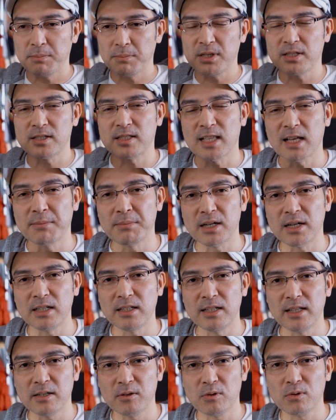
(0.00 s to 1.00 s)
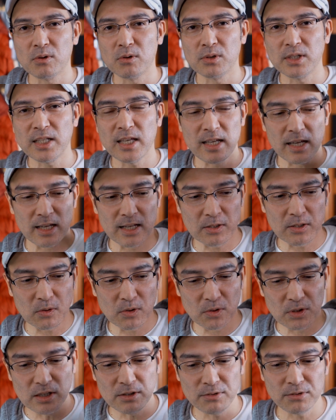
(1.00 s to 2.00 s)
水たまりでこうね、あ
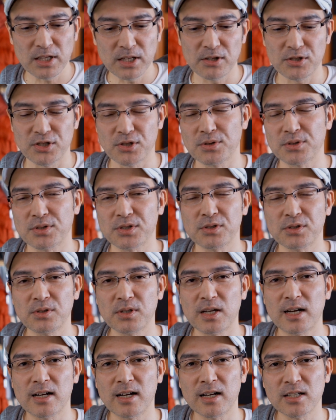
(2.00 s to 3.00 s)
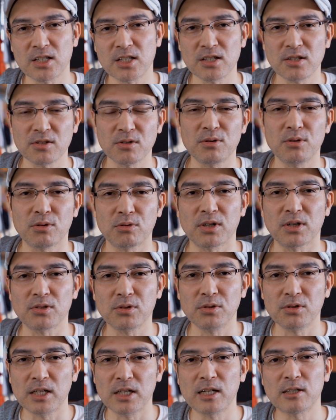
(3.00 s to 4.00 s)
の、リフレクションする赤信号とか
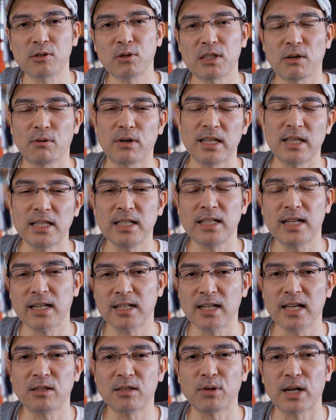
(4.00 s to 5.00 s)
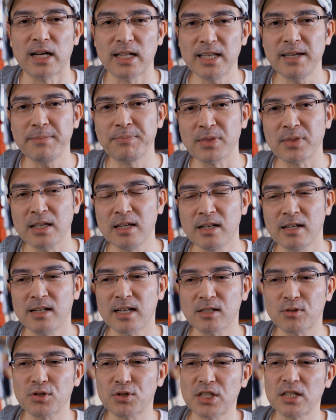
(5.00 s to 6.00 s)
そういうの入れといた方がいいかなとかね、
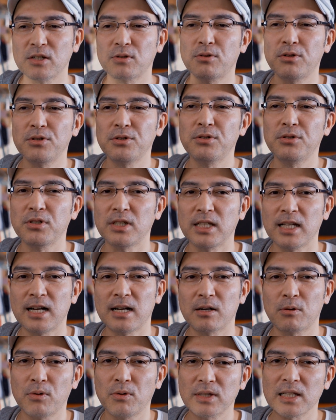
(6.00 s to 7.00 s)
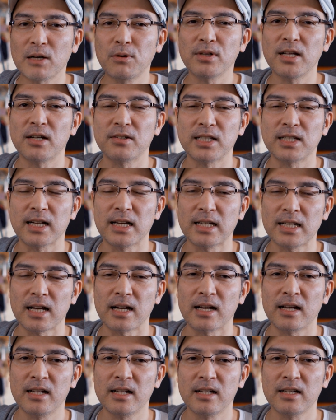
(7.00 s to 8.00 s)
ラストシーンこういう風に、ああ、こんな音楽だか
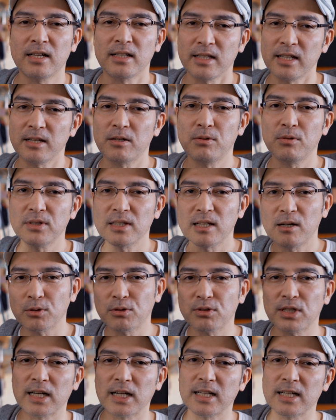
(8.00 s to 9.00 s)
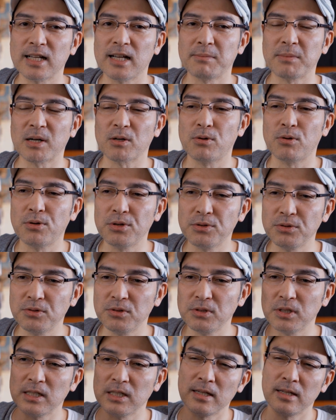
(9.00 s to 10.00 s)
ら、ね、こんな音だから、まあ、こう
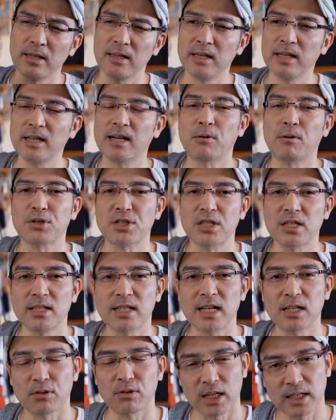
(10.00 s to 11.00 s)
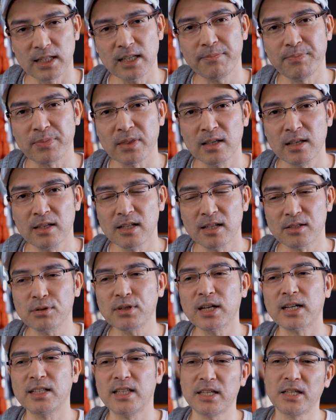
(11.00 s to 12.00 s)
いう絵が欲しいなとかね
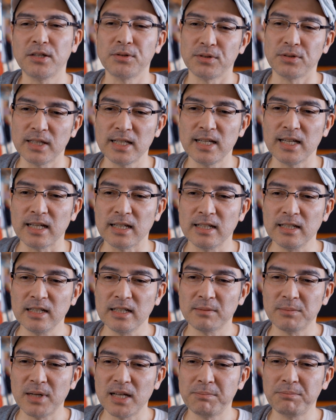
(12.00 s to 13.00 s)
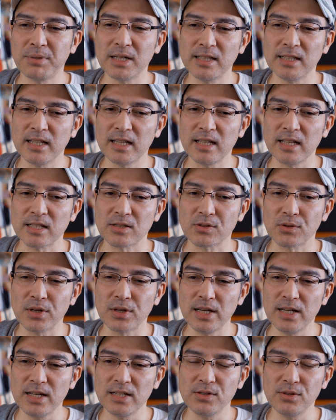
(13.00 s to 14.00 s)
そういうのができるんで、まあ、やっぱりねそ
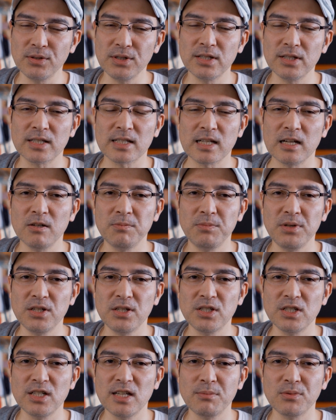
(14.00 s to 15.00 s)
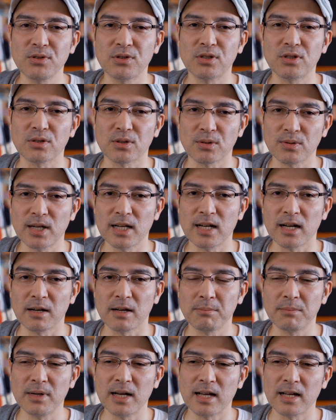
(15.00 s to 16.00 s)
の映像に使う BGM っていうの
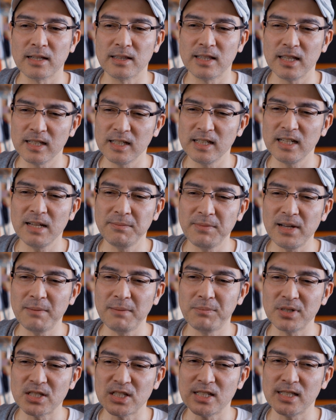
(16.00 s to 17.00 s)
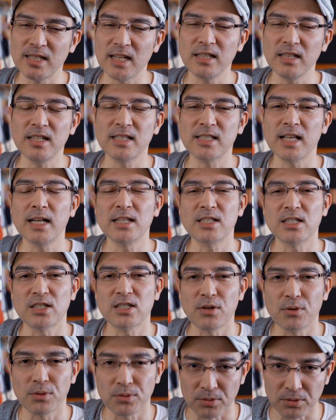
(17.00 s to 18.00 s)
は、まあ、できればやっぱ事前にサーチ
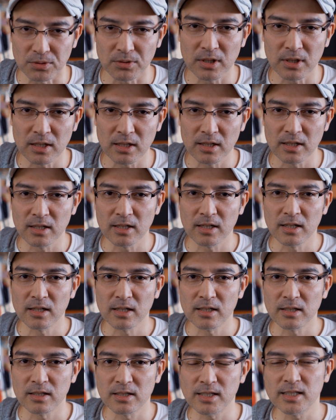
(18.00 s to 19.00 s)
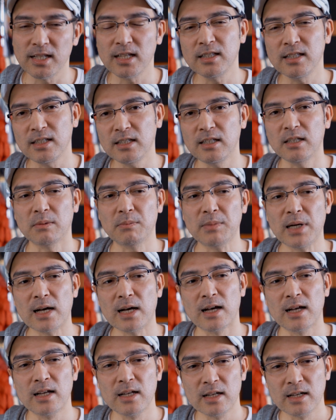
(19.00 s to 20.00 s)
しておく事前に、
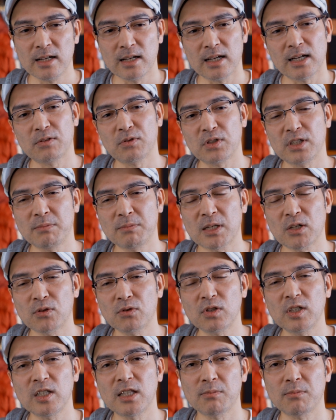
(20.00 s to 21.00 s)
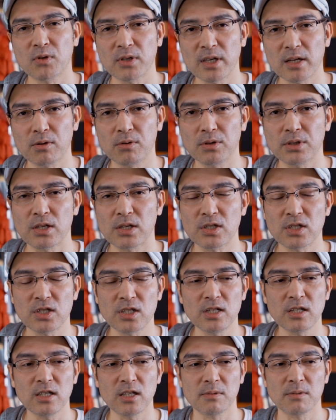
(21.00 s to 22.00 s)
まあ、あの暇の時でも結構です
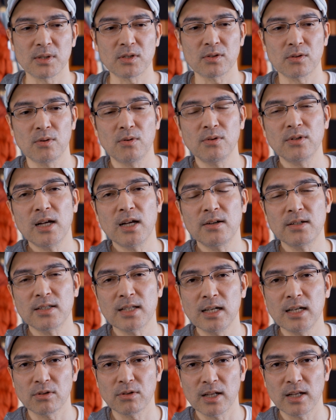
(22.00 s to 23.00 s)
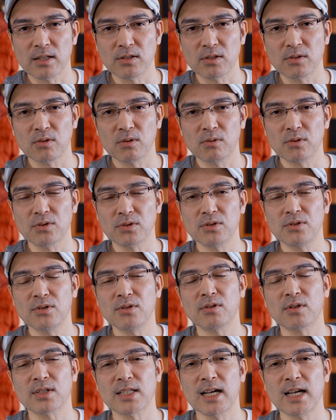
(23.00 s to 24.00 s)
し、まあ、その音楽トのやつをこう
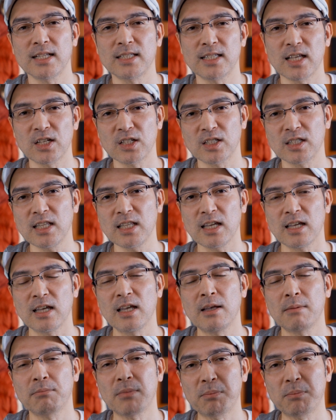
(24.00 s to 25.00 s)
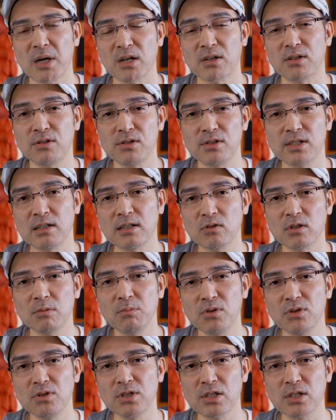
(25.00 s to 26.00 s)
ずっと再生して、まあ、
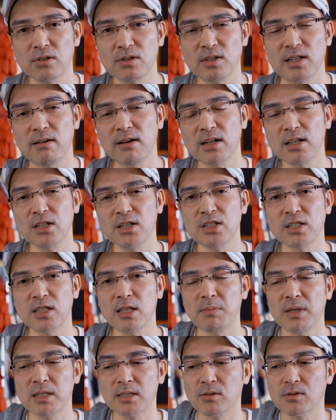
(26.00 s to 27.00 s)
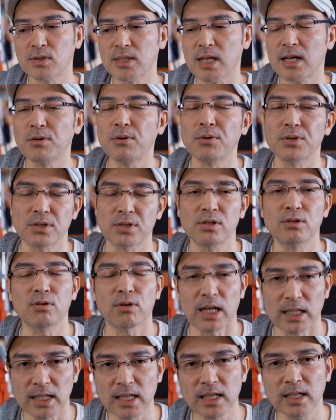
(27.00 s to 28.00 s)
バックグラウンドミュージック代わりにして別の作業をする
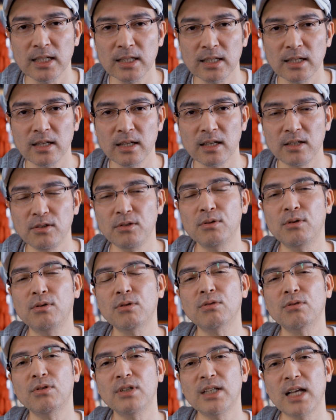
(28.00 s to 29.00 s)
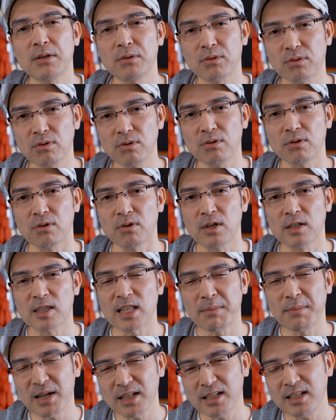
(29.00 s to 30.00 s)
とかねいうことをやると
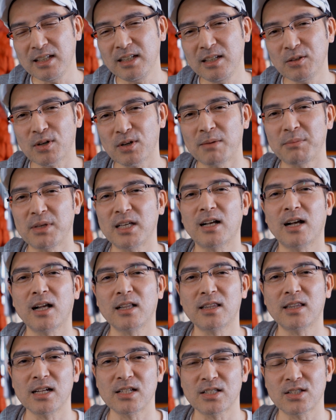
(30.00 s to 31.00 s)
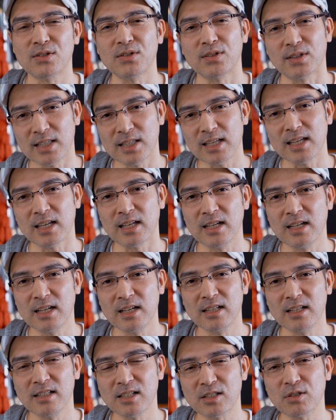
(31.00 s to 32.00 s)
たまにいいのが見っかったりするんで
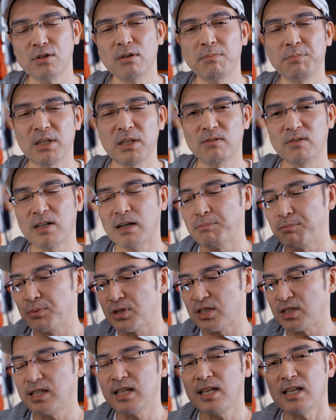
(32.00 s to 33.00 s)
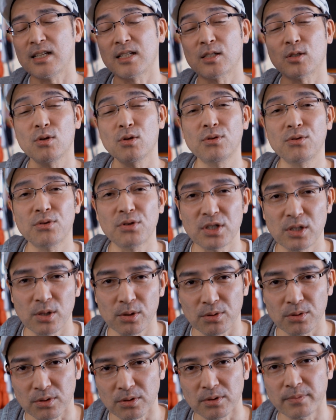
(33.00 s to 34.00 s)
でそれをピックアップしてストックし
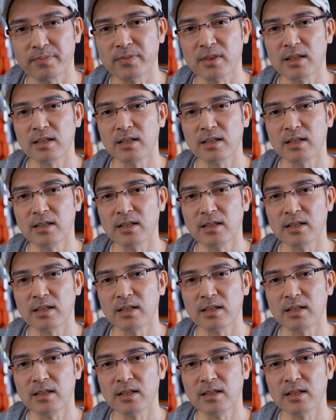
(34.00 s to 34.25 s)
ておく。